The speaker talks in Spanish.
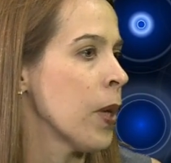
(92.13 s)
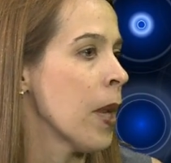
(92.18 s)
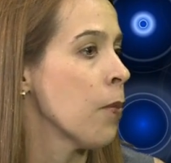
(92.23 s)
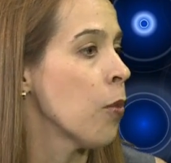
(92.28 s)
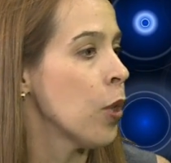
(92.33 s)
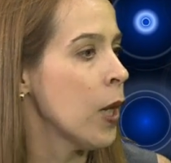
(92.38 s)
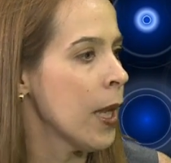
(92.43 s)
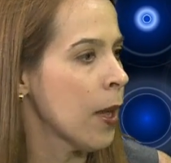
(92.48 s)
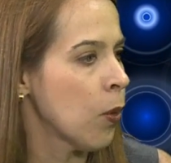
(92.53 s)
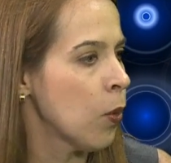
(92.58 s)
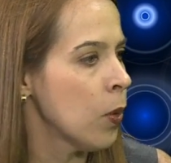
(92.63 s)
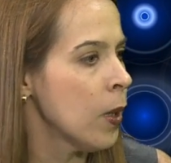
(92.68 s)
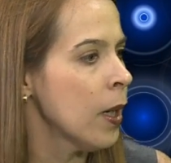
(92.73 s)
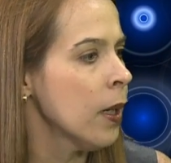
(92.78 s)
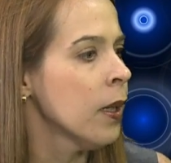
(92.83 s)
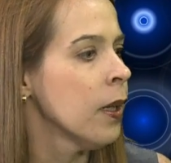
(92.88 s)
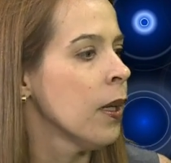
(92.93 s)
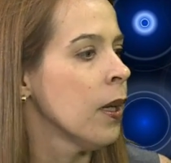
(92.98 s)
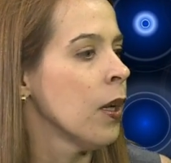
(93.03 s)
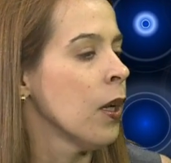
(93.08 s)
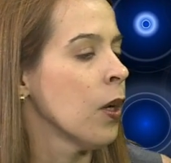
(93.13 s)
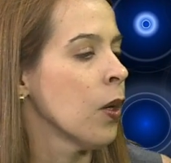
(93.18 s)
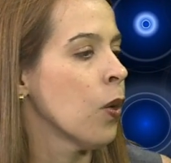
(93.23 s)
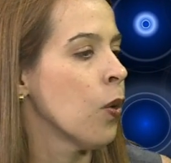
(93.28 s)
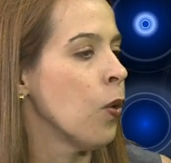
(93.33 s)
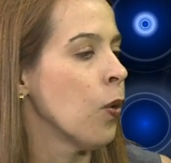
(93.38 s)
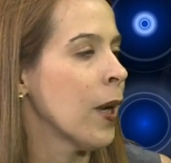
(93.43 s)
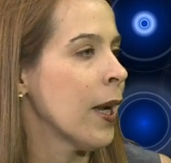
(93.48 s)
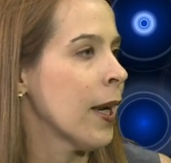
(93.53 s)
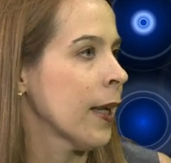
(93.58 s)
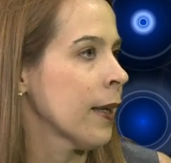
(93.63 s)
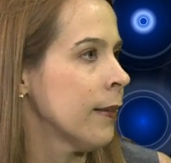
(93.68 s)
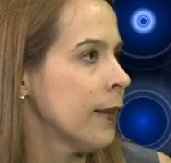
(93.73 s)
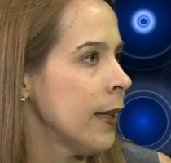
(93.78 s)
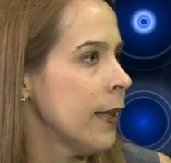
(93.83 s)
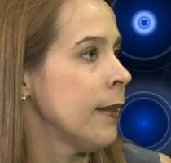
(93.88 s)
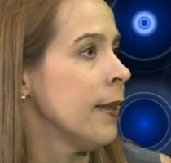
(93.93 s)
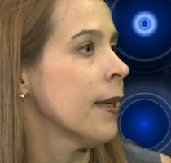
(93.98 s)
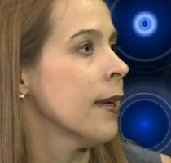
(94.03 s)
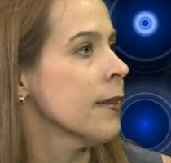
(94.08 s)
molécula con
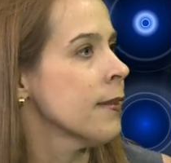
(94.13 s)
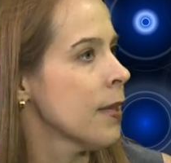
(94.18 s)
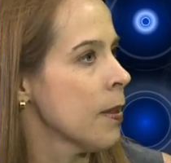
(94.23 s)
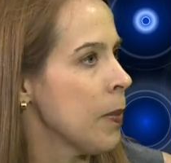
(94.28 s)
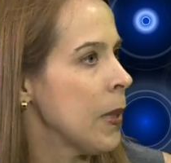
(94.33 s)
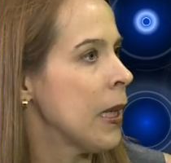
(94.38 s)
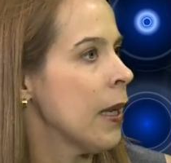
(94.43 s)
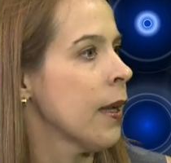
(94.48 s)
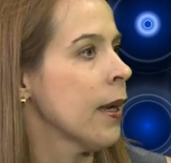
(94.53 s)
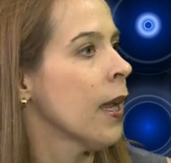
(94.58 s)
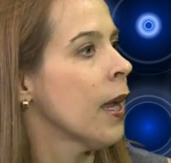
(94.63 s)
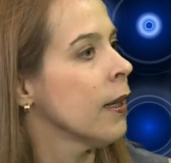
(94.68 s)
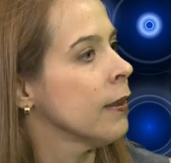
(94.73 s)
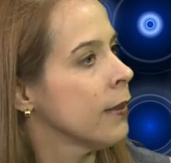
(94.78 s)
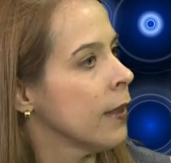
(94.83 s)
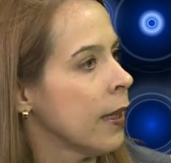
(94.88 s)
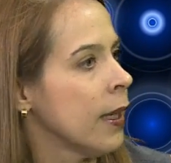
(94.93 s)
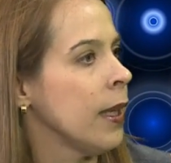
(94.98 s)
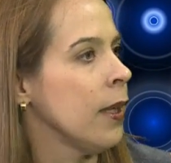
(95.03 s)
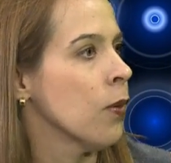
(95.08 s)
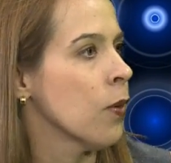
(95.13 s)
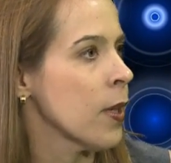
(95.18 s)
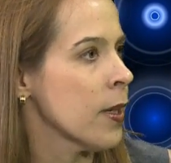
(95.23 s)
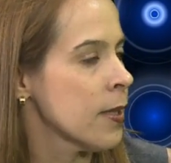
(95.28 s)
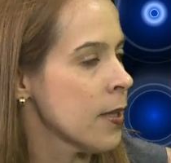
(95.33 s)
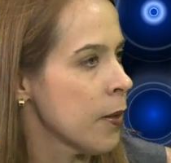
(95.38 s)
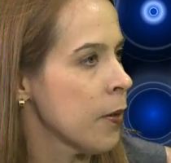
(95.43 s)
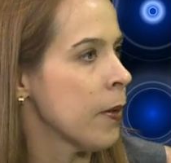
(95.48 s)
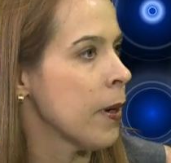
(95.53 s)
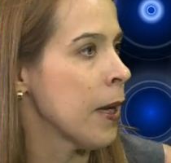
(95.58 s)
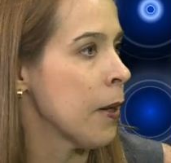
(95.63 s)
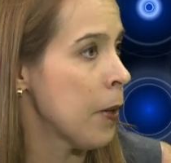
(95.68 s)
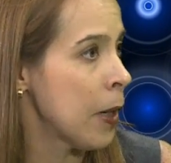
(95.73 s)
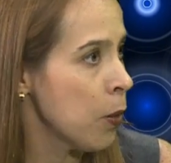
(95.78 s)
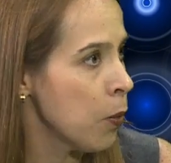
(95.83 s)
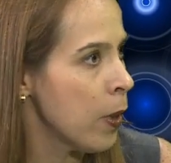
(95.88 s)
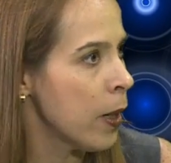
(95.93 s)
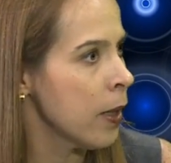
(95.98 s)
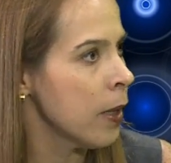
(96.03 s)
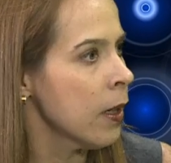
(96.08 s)
características similares al tejido que se va a
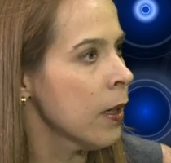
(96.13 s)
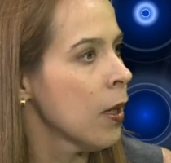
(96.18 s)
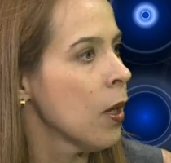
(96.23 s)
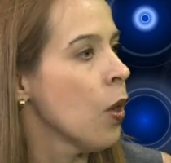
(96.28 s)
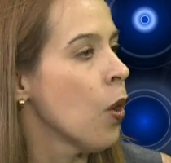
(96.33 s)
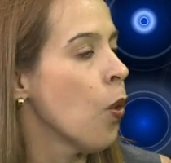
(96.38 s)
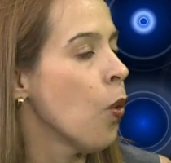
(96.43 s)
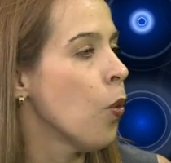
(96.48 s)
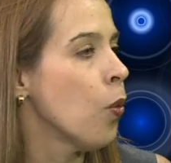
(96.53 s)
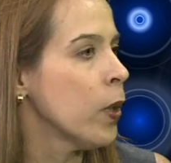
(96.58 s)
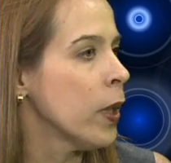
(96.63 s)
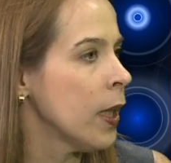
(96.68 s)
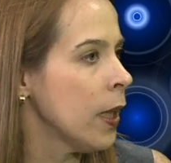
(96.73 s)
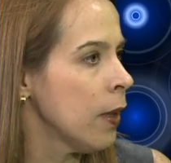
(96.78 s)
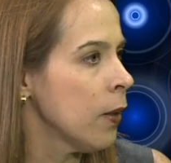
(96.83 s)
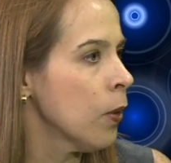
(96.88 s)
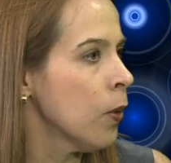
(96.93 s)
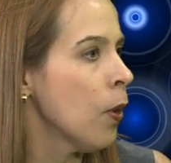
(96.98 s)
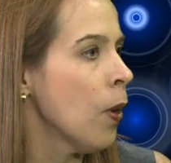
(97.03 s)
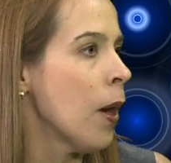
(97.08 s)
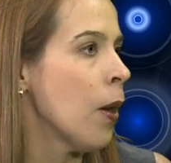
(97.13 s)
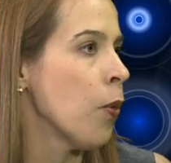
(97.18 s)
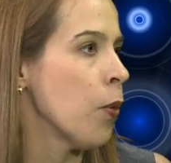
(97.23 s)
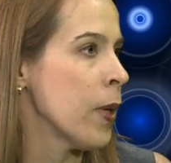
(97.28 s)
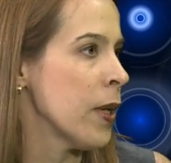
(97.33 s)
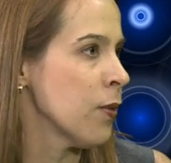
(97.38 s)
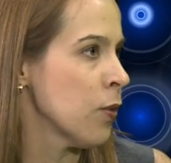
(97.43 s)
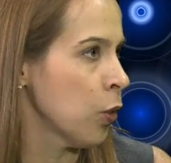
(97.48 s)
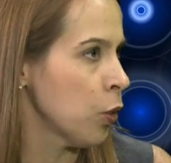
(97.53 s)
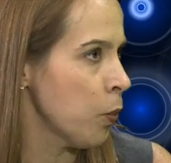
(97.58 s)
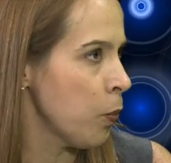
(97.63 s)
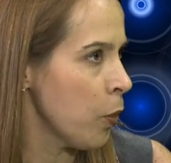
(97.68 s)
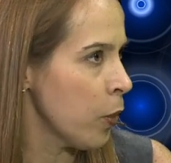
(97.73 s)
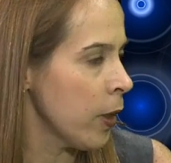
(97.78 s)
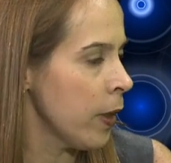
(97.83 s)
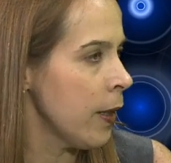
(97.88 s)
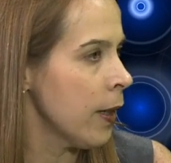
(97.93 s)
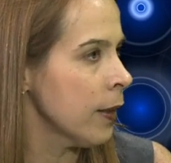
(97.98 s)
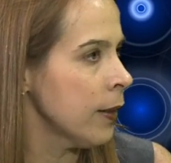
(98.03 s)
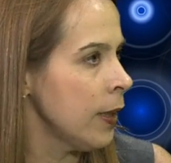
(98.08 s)
evaluar, unido a un isótopo
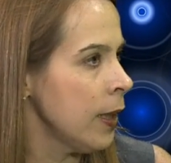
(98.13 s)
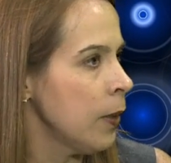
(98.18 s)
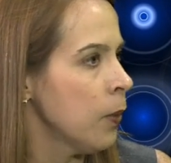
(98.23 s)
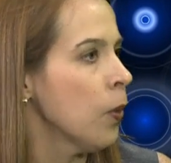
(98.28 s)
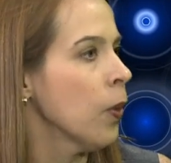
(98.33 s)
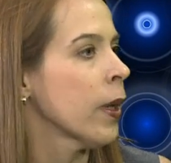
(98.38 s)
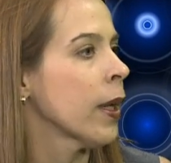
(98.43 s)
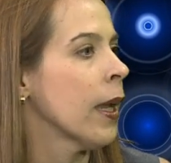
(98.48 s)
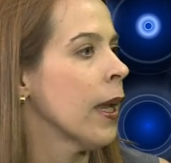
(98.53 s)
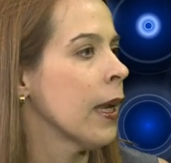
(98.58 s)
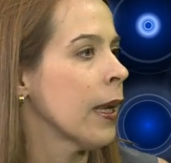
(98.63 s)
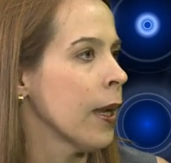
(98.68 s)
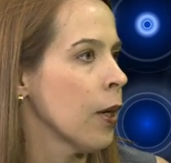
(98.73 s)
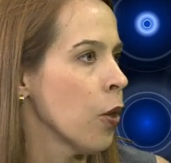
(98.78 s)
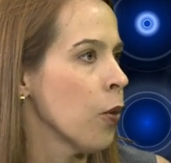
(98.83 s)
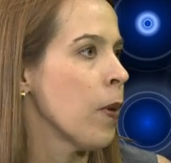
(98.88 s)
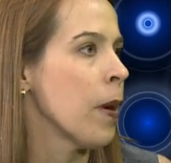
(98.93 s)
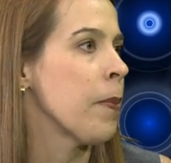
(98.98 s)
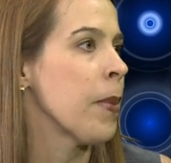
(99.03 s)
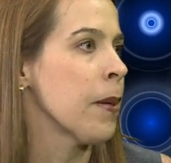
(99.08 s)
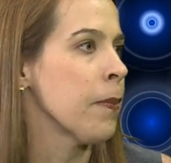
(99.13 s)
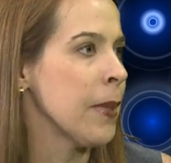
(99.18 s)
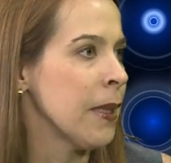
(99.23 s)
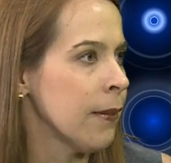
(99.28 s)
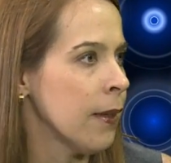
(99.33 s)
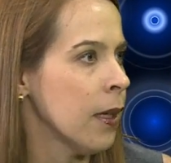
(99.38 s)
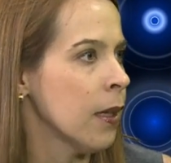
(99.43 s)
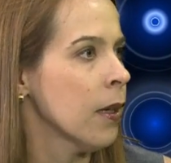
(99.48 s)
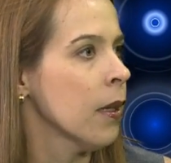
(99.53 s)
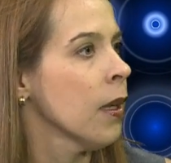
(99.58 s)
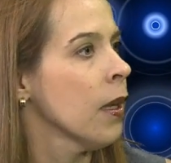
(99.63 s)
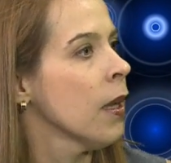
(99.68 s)
redactivo, que es el que nos va a permitir